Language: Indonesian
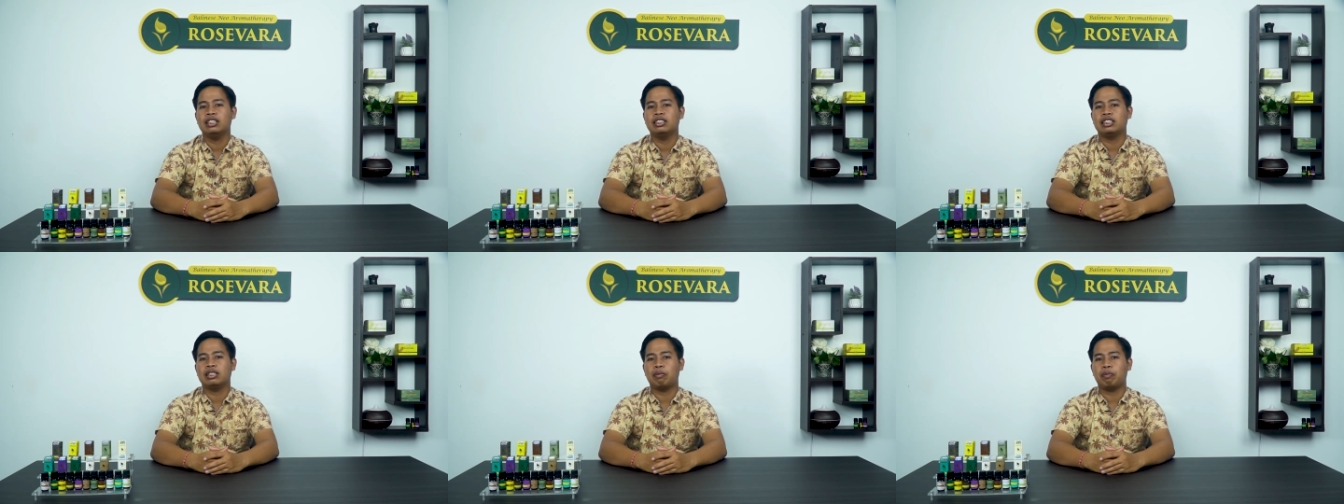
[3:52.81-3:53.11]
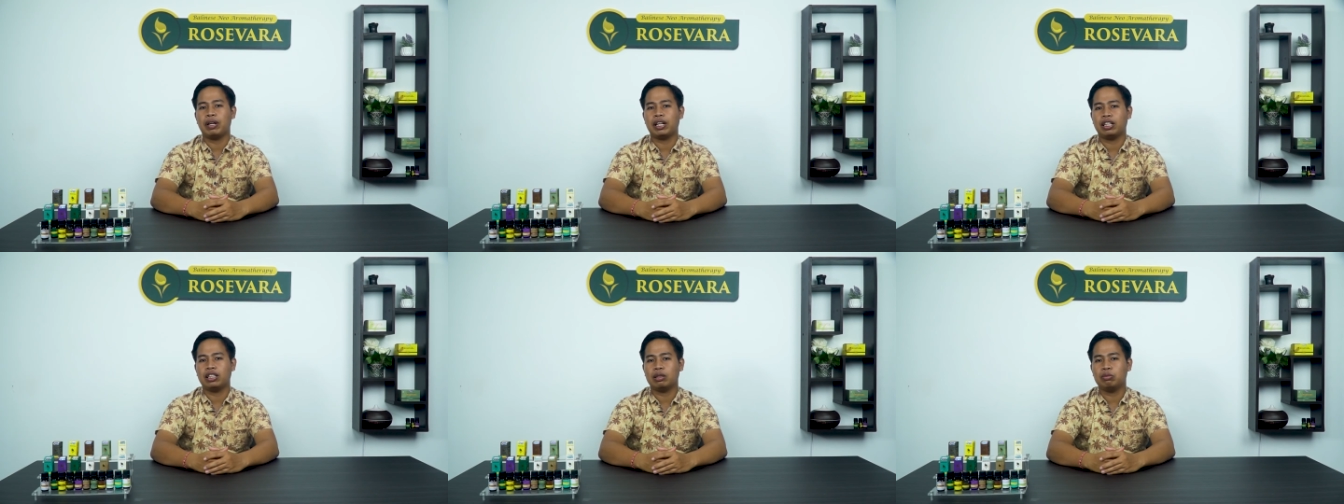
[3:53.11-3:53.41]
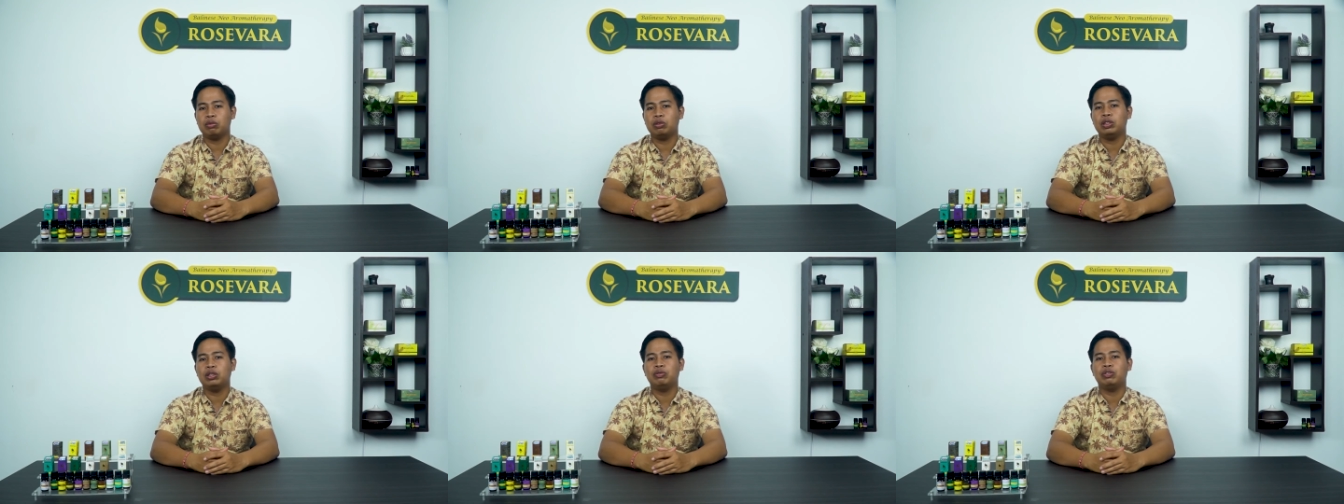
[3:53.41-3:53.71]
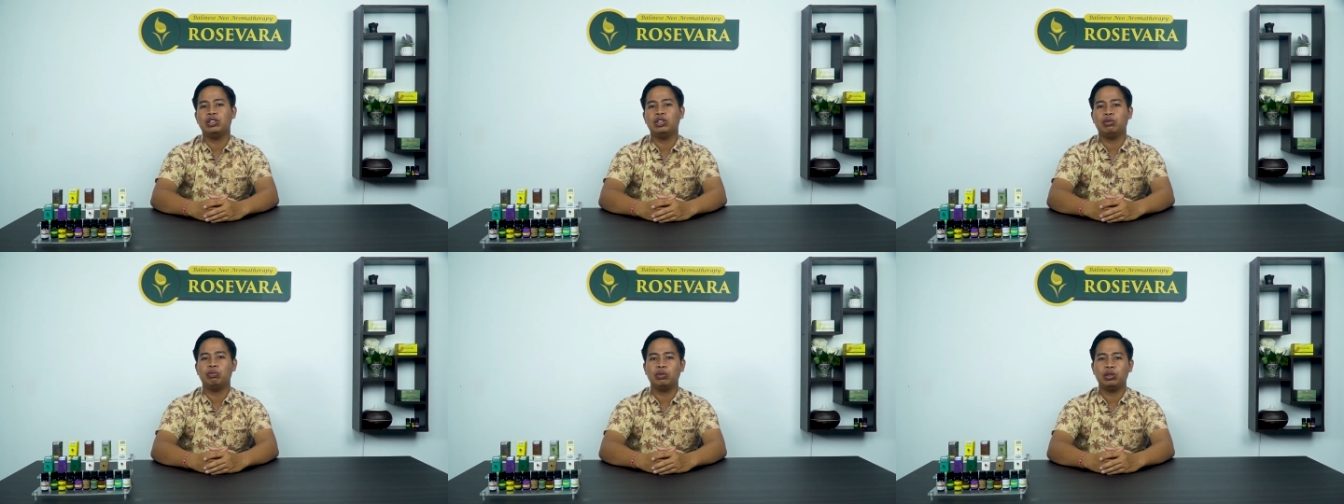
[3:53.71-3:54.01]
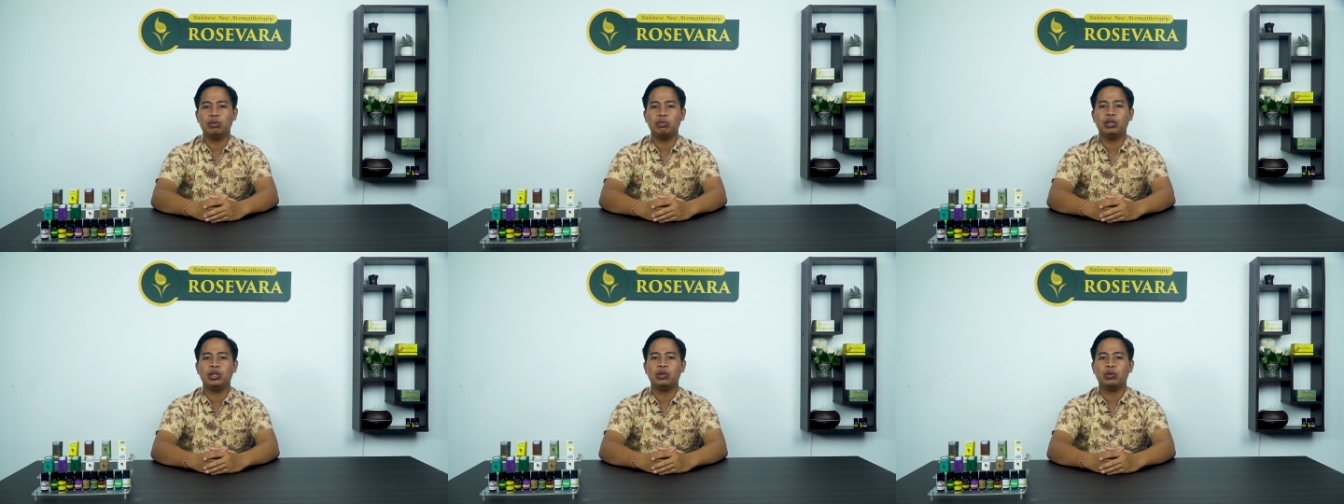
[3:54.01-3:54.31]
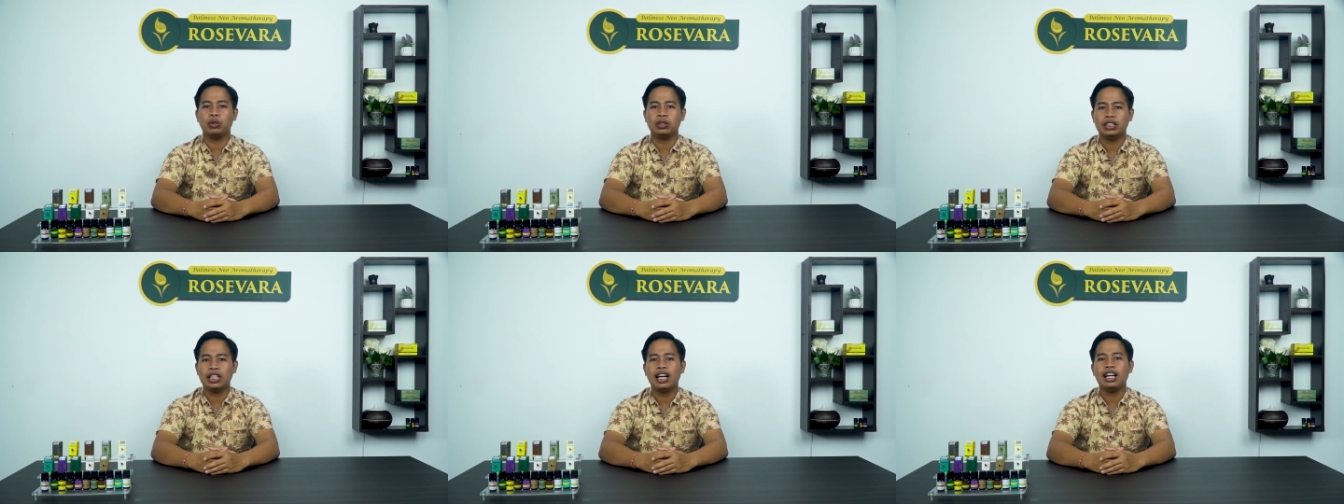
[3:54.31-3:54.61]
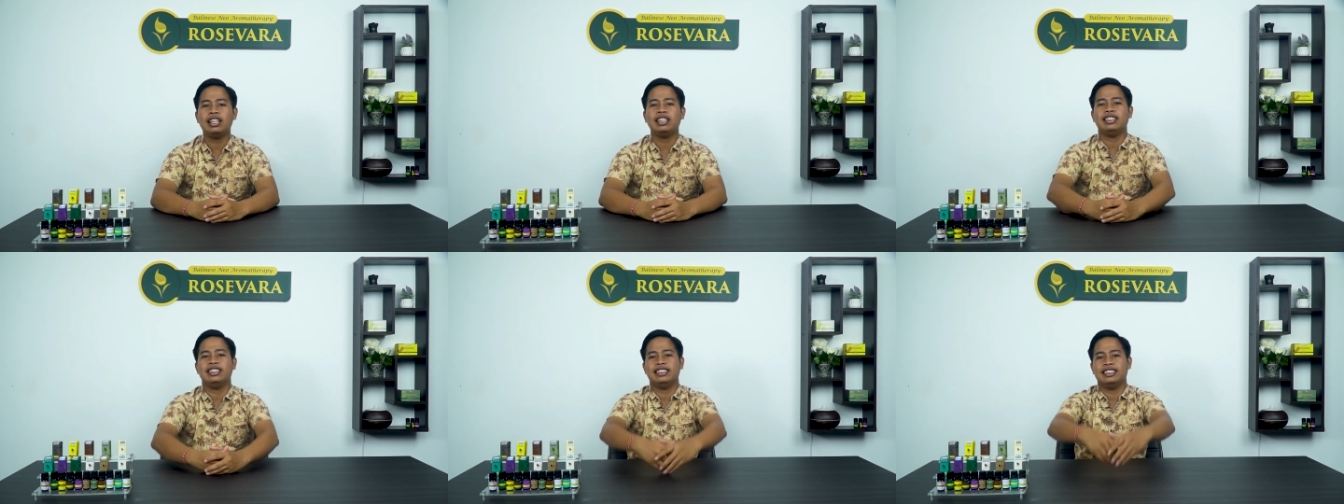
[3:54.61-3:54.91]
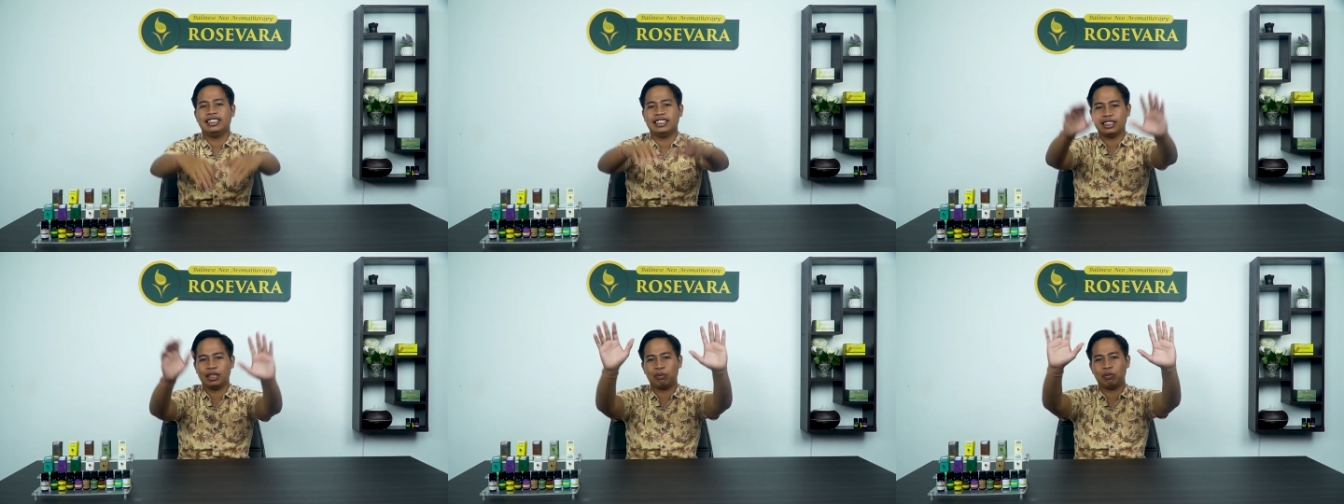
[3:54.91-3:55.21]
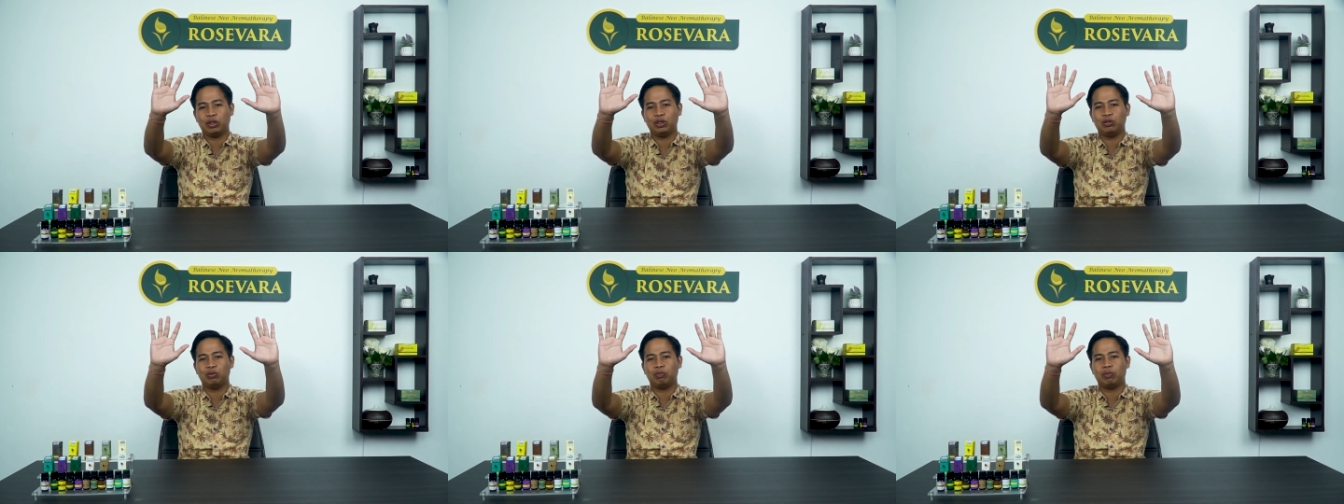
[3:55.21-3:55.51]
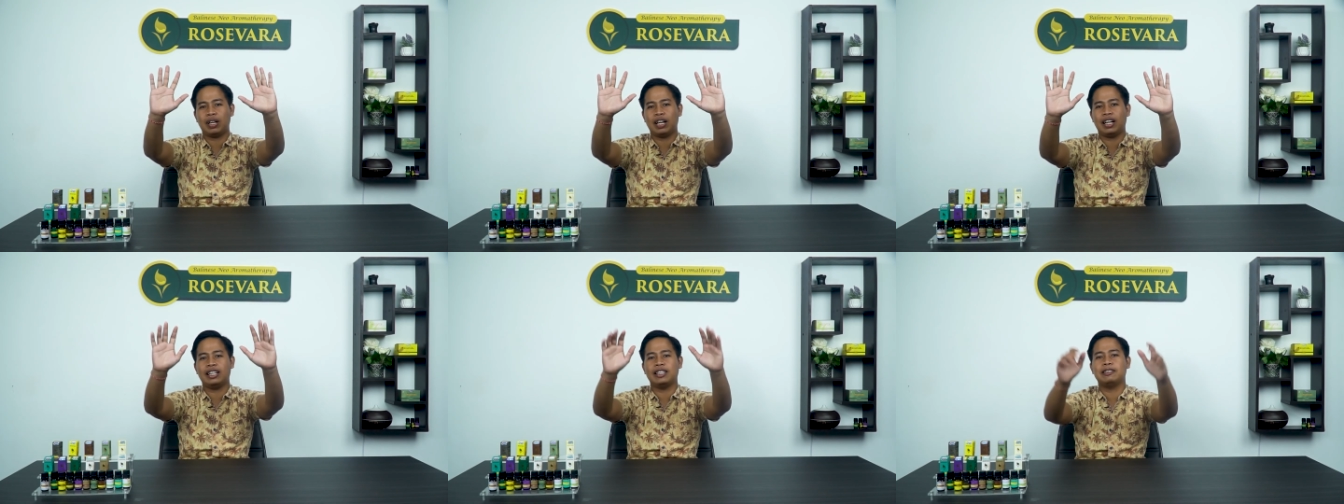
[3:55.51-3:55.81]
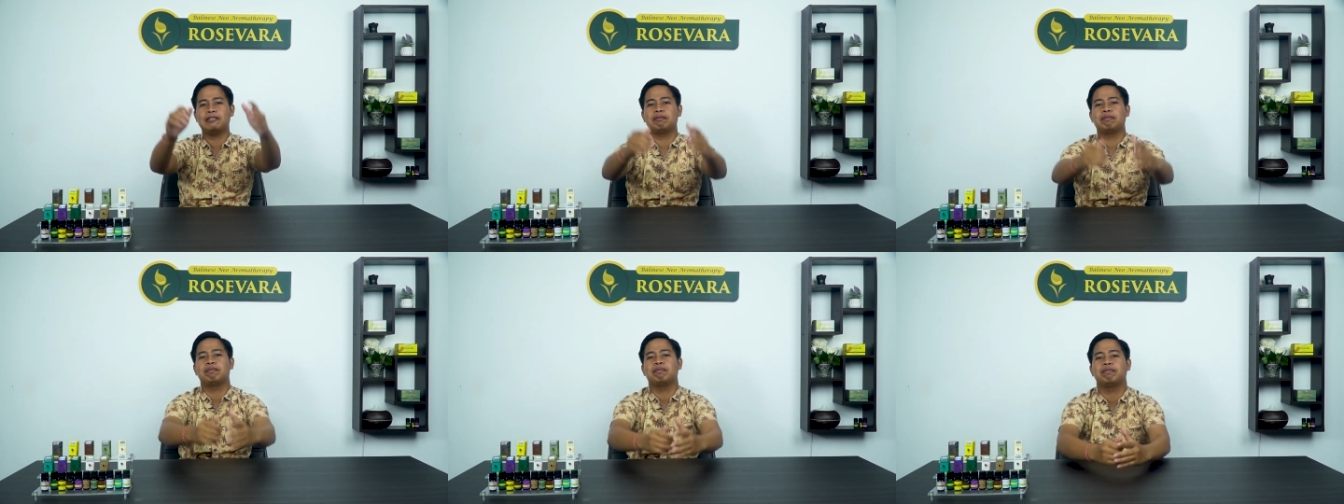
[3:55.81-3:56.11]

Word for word: Sampai ketemu di video-video berikutnya. Sampai jumpa.